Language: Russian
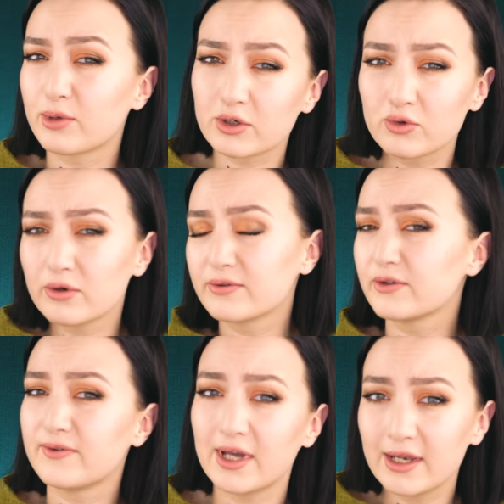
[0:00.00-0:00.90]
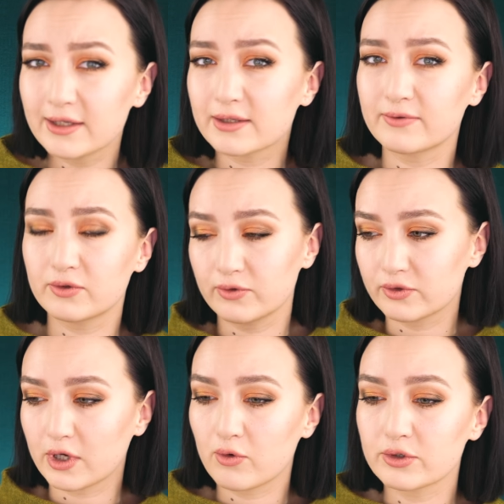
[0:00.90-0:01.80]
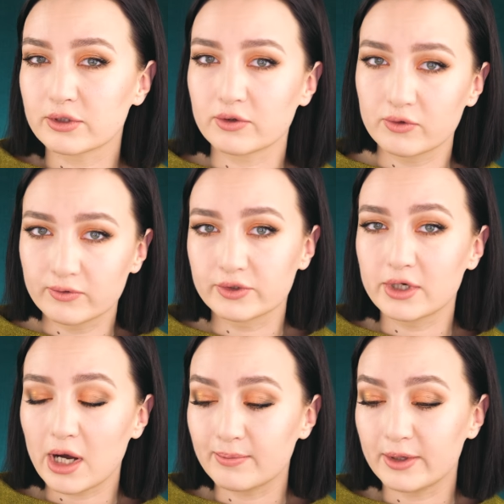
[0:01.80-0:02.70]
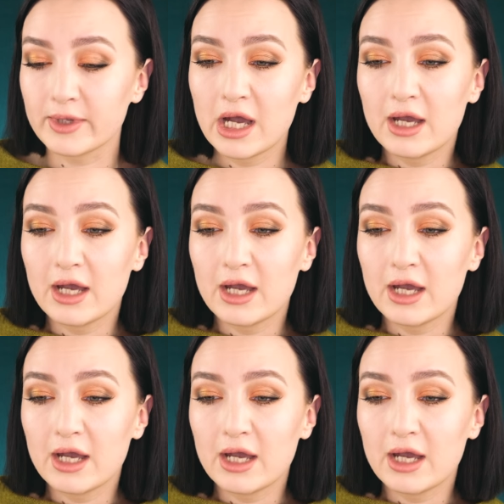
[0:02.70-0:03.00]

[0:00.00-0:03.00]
бордовых, фиолетовых, вот какой-то такой вот гамме.